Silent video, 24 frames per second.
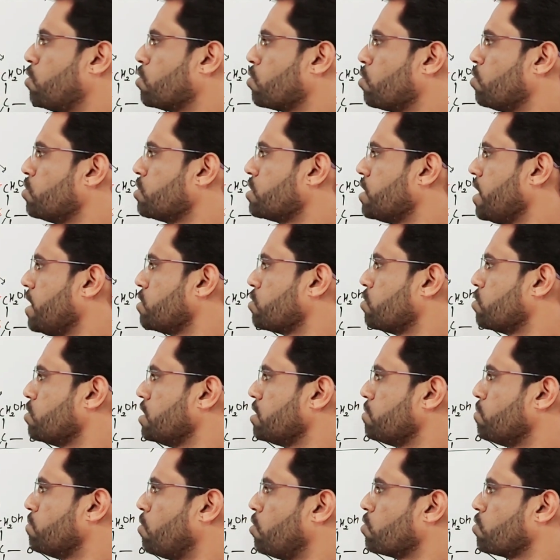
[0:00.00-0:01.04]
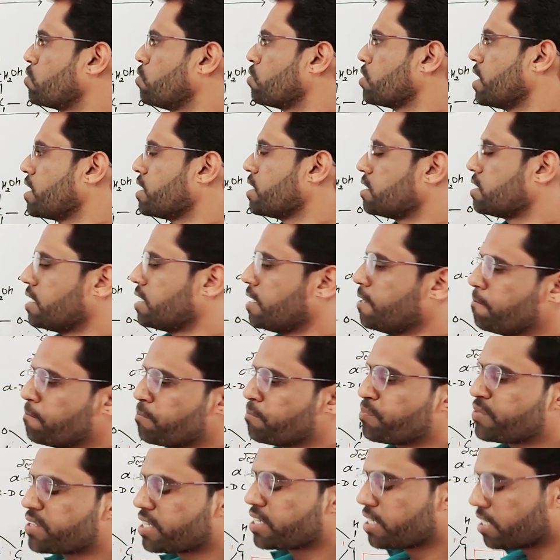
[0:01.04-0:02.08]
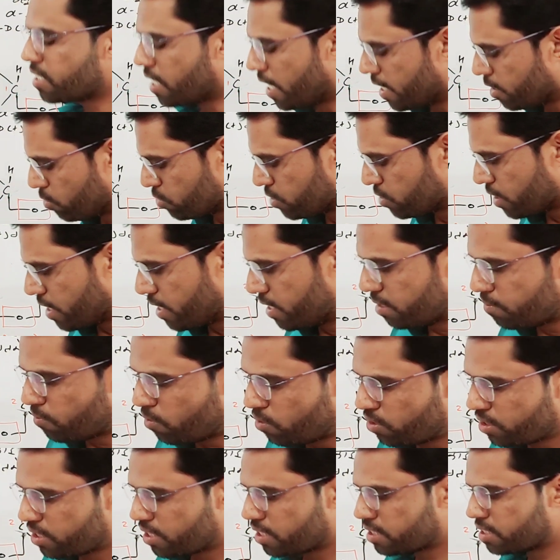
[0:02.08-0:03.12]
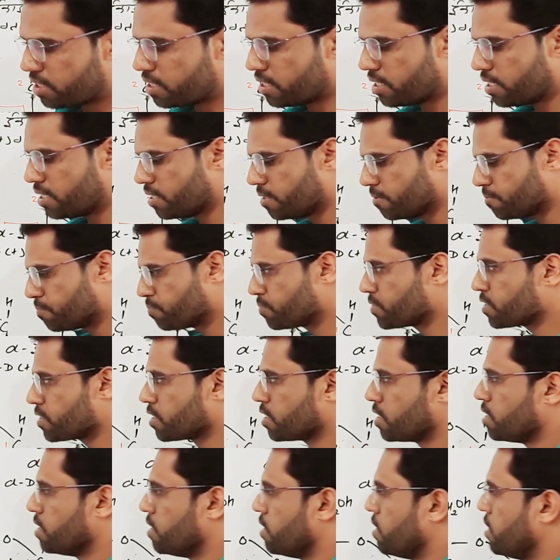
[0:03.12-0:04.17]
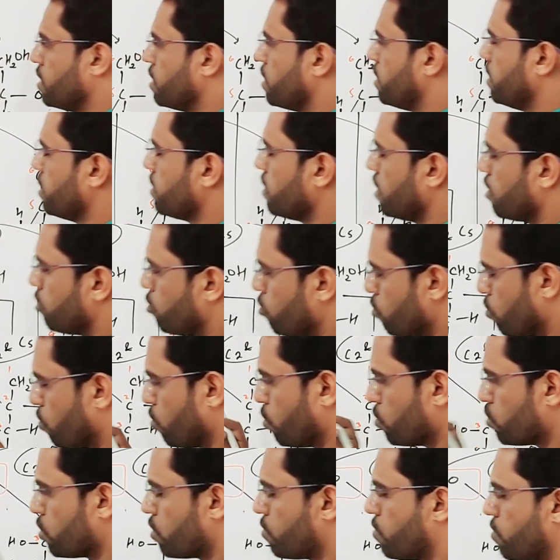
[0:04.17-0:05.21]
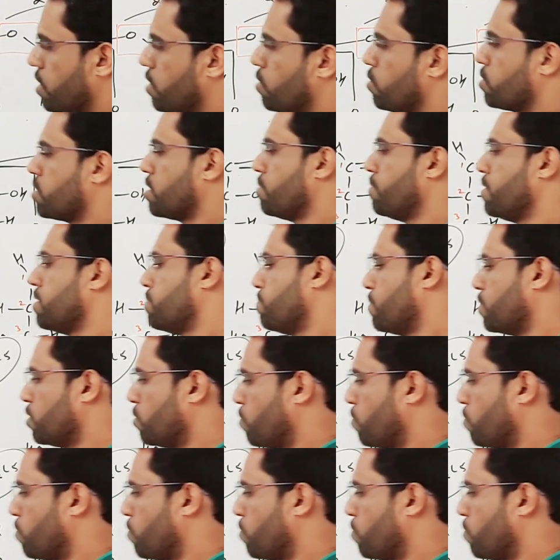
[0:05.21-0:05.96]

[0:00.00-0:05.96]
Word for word: कौन सा है इस बॉन्ड को क्या कहते हैं ग्लाइकोसाइडिक बॉन्ड कहते हैं ठीक है ग्लूकोज और फ्रक्टोज के बीच में जो